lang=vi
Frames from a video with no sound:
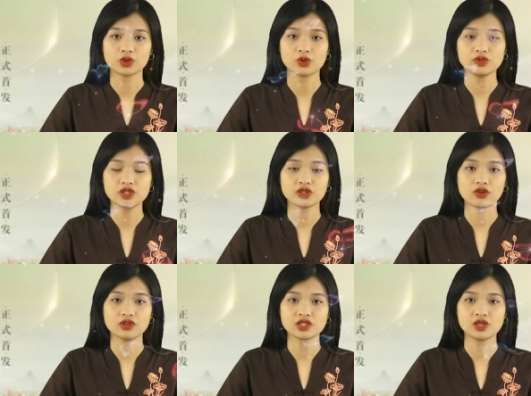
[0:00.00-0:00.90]
cũng như
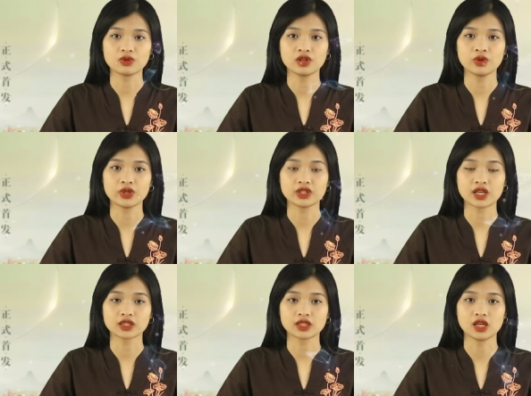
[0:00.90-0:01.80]
có được nhiều cơ hội
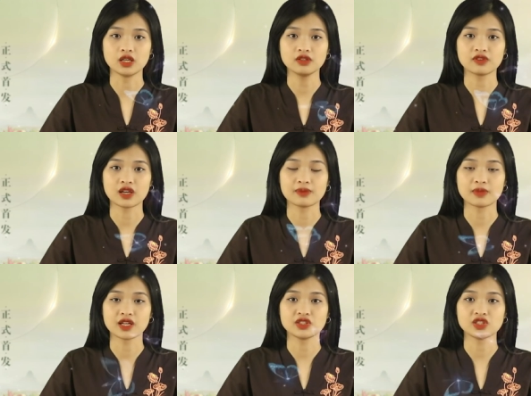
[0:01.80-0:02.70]
thăng tiến và làm
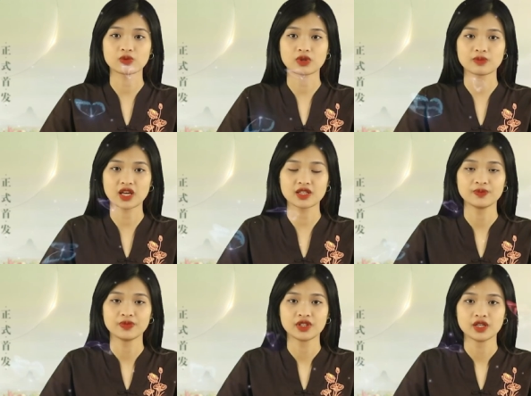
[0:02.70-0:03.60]
ăn trong năm
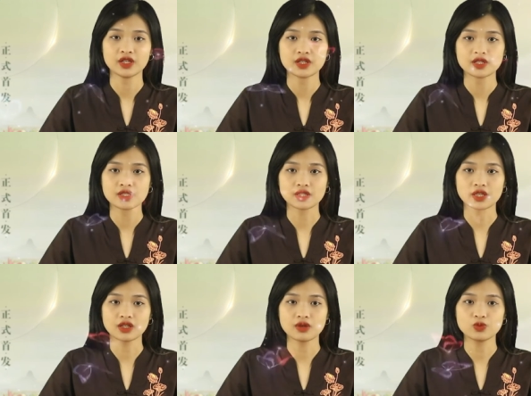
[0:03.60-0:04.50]
nay. Sự
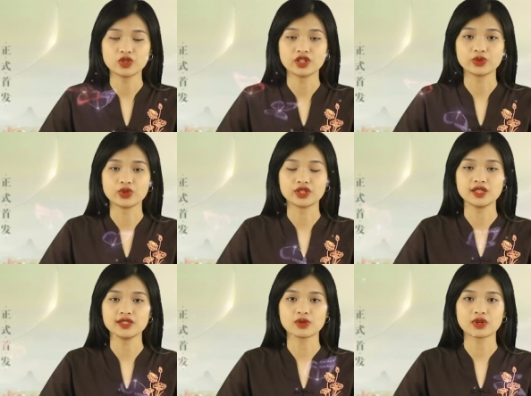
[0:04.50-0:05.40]
thành công của người tuổi
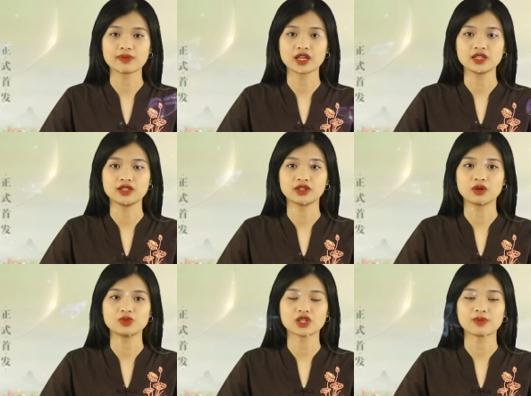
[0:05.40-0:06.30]
Tỵ trong năm
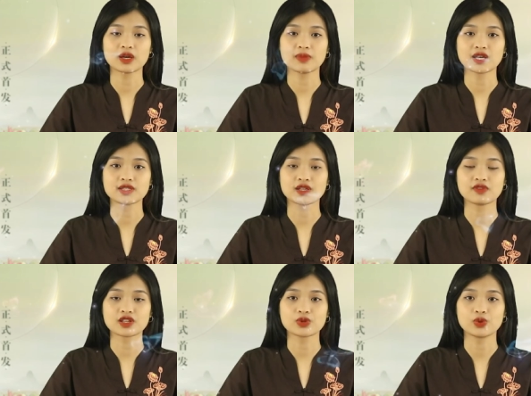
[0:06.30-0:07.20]
2023 sẽ
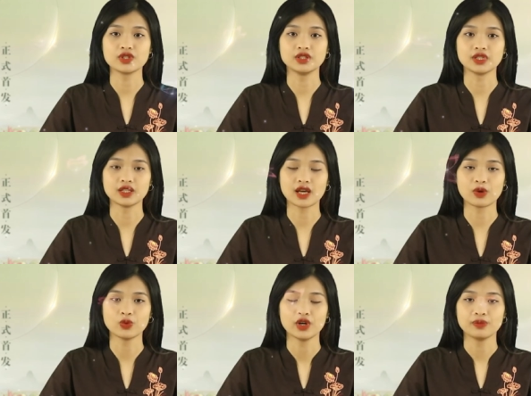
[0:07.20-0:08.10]
vang dội như thế
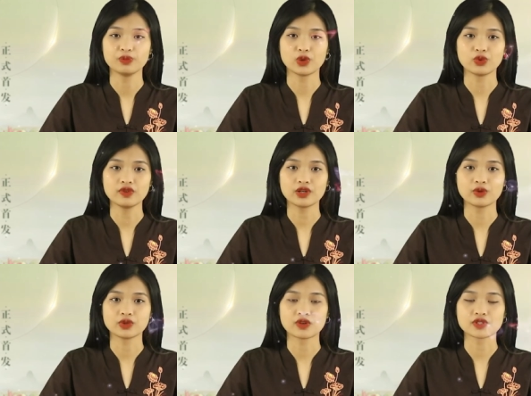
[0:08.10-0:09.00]
nào? Mời quý vị
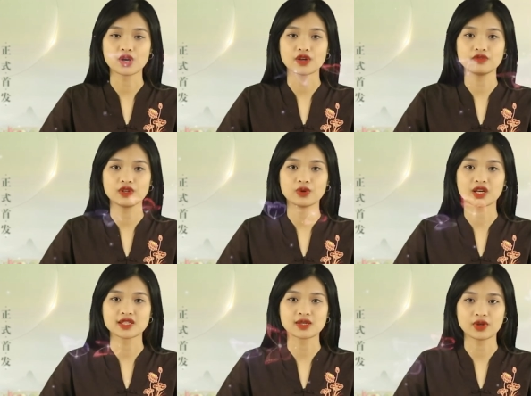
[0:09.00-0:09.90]
cùng theo dõi video
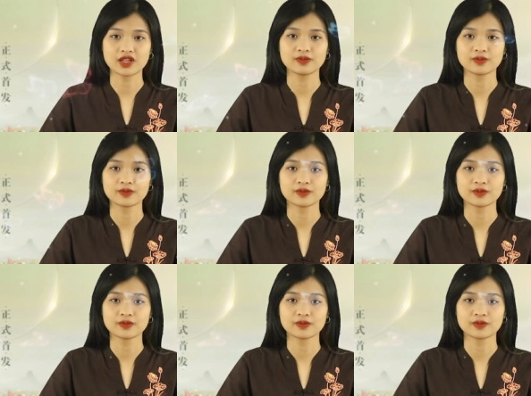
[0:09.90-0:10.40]
ngay sau đây.